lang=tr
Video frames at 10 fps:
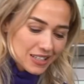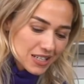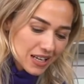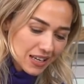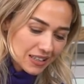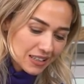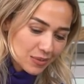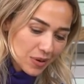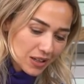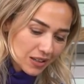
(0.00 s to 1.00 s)
İçine
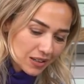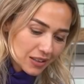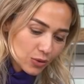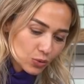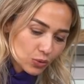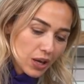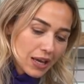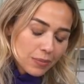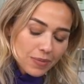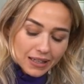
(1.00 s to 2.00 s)
yarım bardak kadar un.
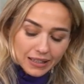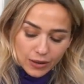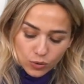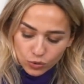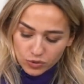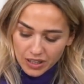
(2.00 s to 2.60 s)
Ben kek